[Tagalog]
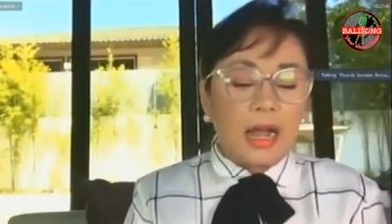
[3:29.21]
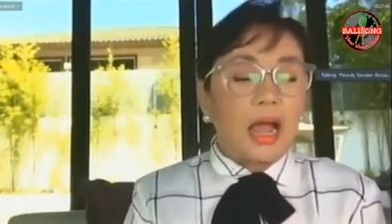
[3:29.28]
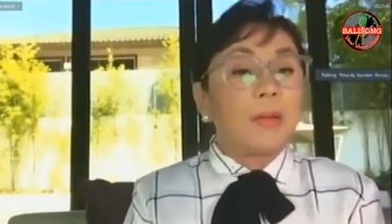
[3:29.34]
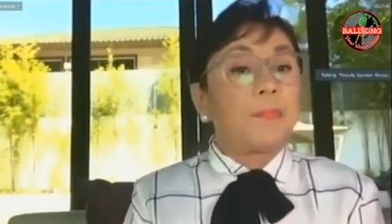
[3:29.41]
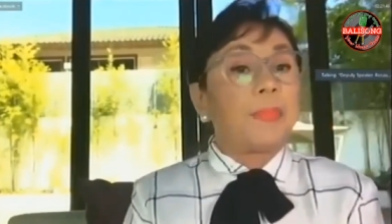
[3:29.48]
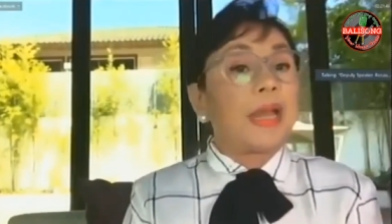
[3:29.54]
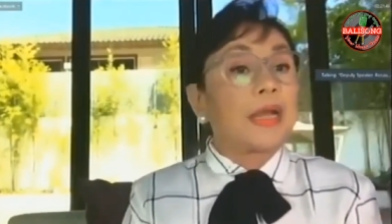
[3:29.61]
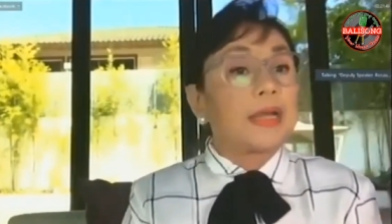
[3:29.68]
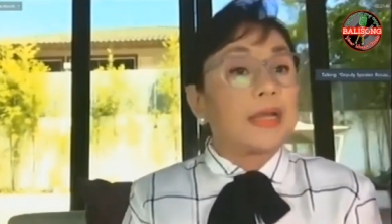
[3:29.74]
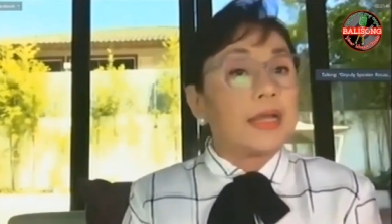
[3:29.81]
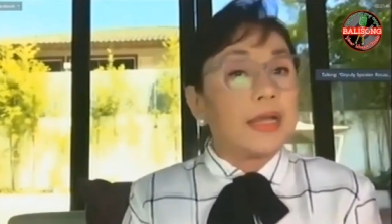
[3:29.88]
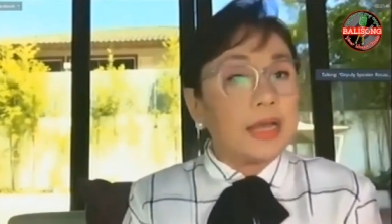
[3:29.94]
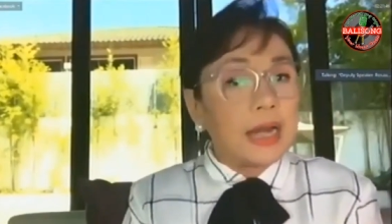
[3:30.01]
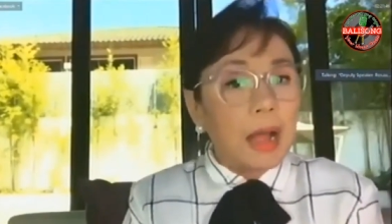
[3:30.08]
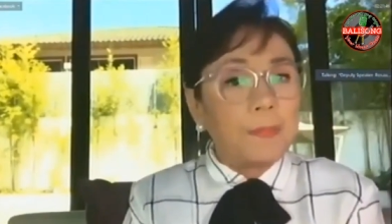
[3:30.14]
ay
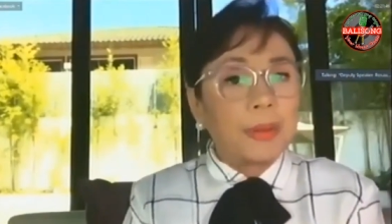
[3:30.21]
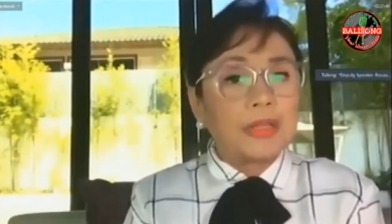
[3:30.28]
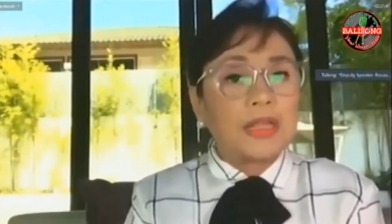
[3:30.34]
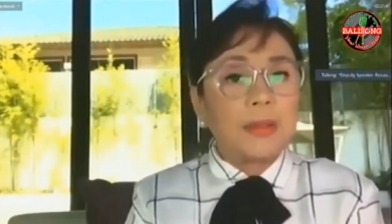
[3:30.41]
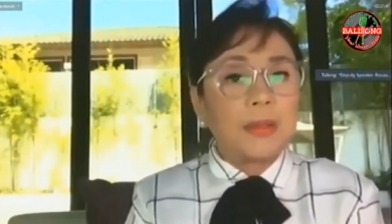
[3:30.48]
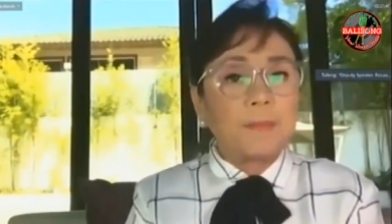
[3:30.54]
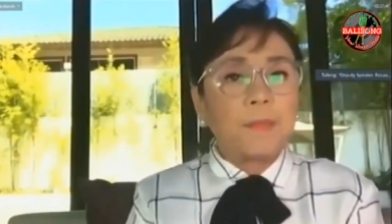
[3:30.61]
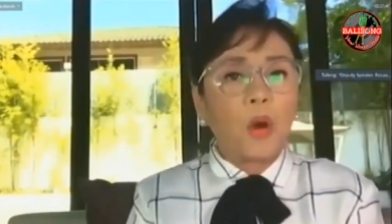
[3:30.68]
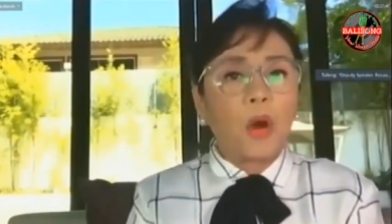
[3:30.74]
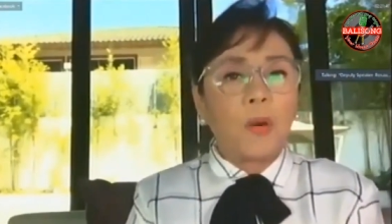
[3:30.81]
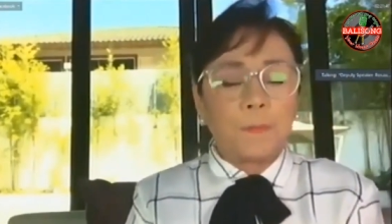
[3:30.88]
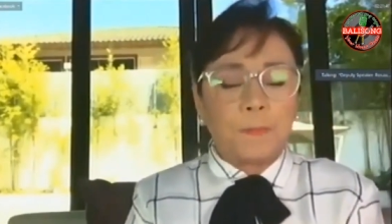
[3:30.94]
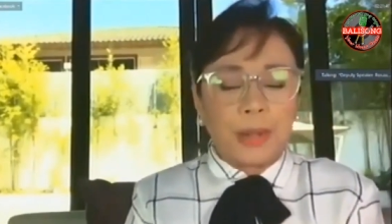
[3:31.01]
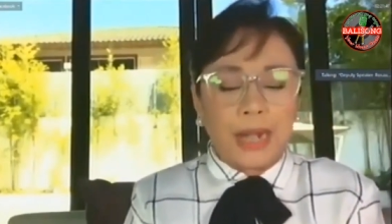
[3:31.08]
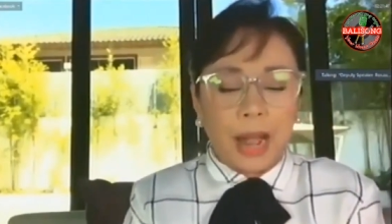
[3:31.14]
pinaghihirapan din po,
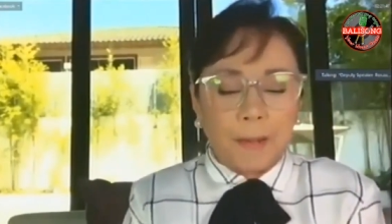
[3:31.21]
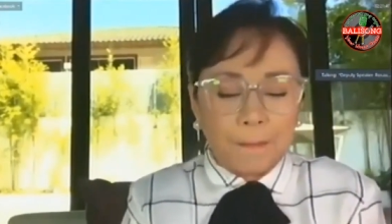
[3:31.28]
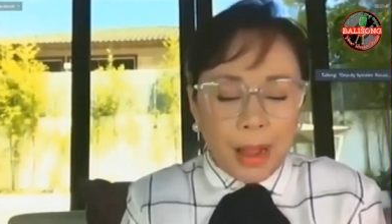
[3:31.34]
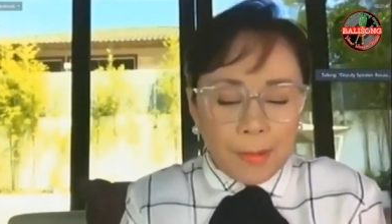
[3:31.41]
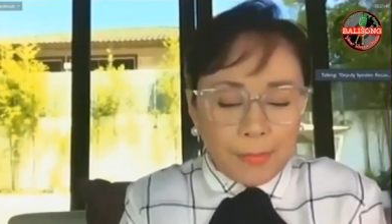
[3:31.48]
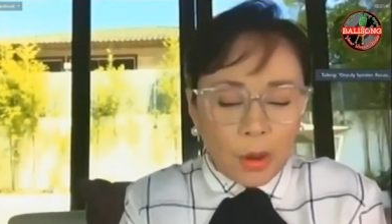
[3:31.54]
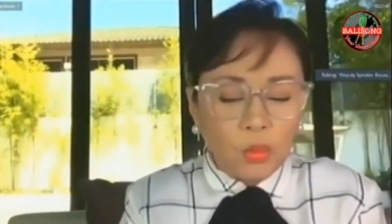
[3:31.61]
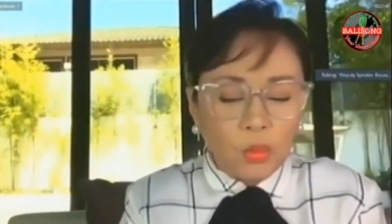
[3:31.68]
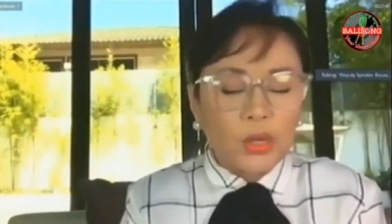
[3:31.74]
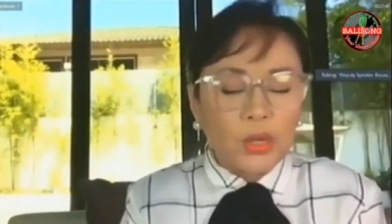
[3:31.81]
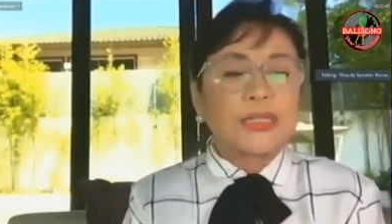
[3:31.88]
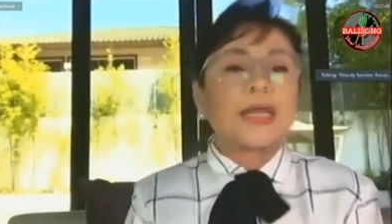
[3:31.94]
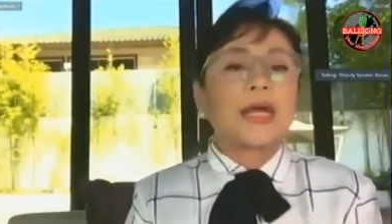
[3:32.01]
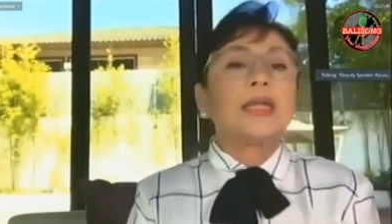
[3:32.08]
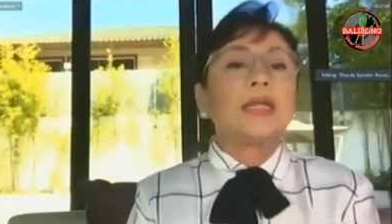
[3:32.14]

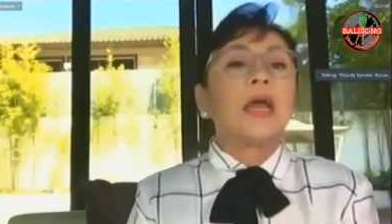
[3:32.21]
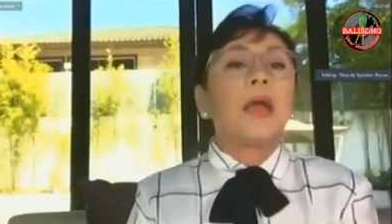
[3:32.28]
pinagpapawisan,